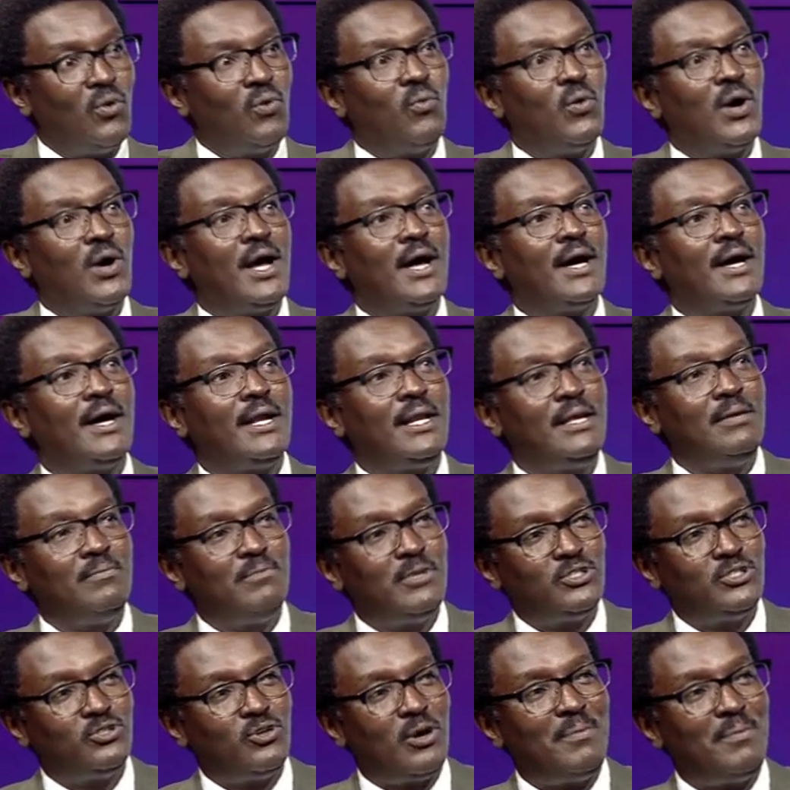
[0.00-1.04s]
واخرين
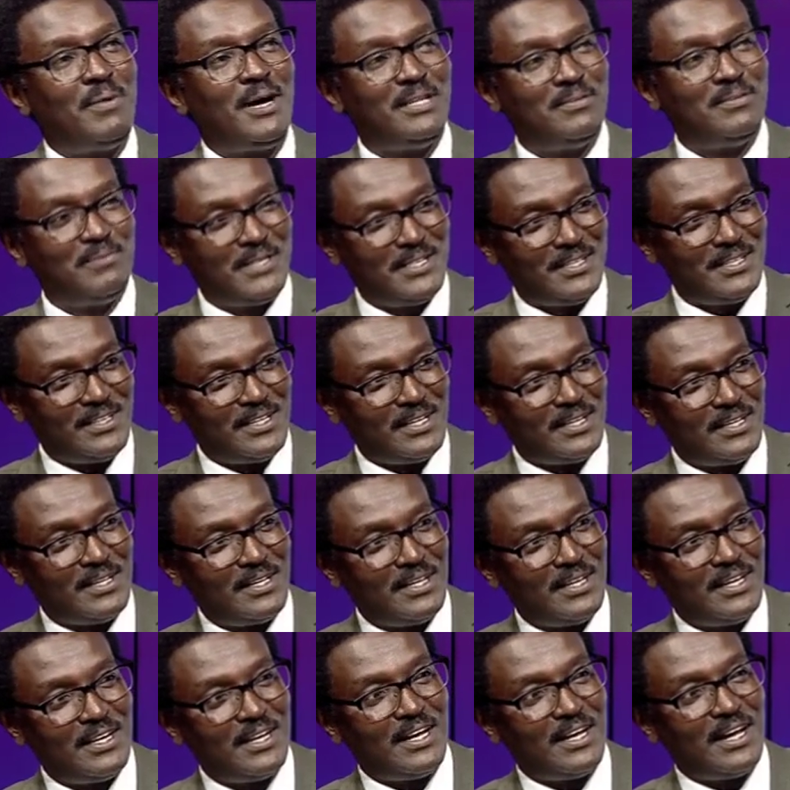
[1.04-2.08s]
مشوا ابعد من كده
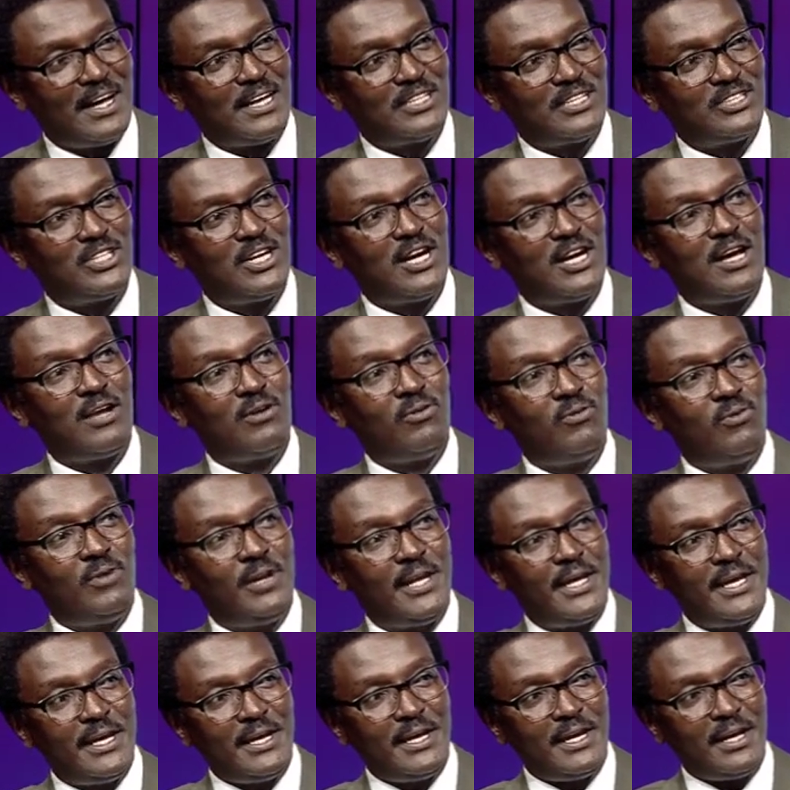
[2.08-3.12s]
اشاروا
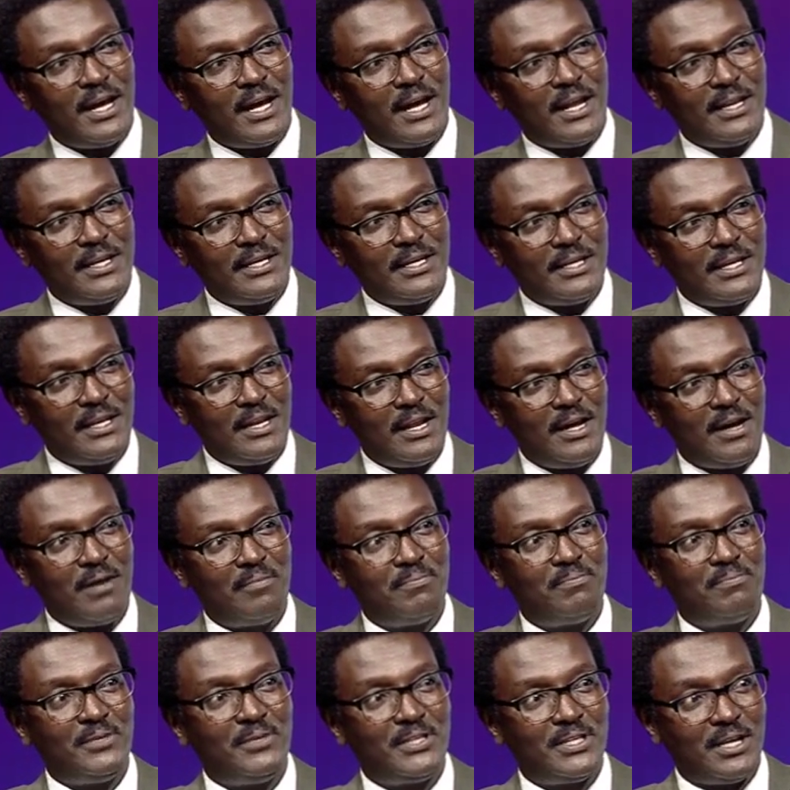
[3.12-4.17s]
للانقلاب
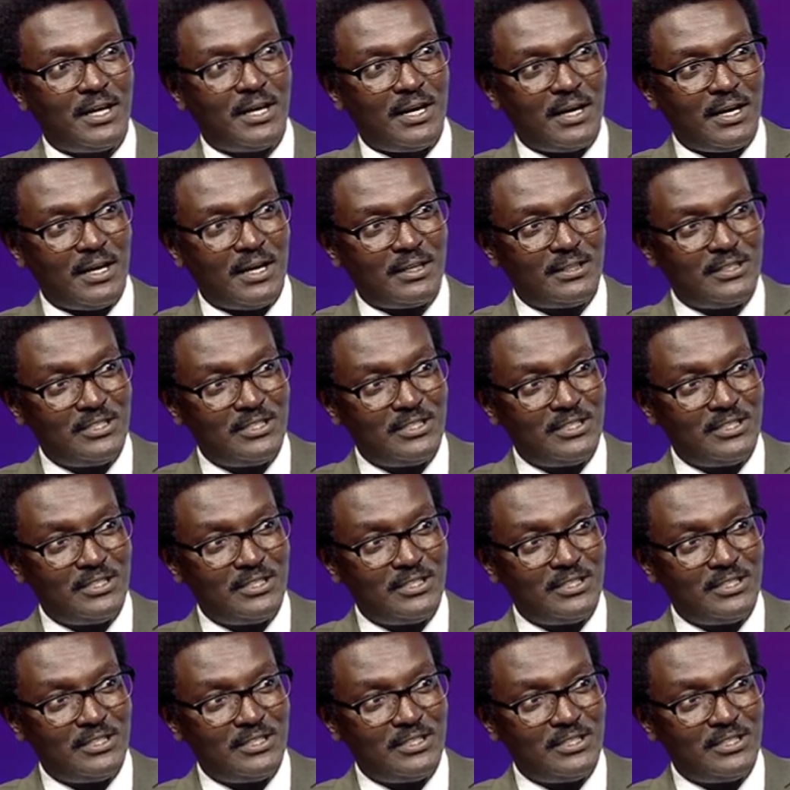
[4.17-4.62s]
بتاع